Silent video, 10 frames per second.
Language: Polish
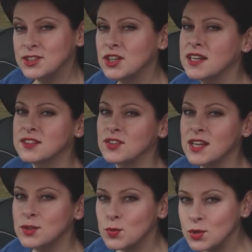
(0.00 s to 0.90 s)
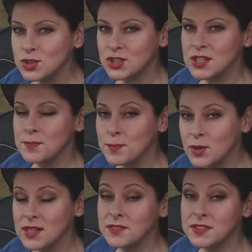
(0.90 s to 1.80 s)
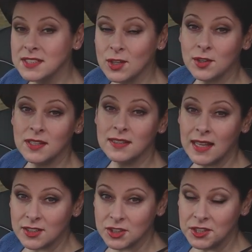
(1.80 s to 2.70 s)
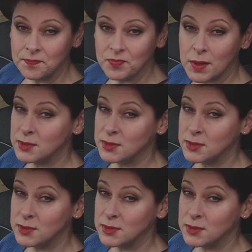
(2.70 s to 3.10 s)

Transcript: Jogger to najdłuższy model w historii Daci.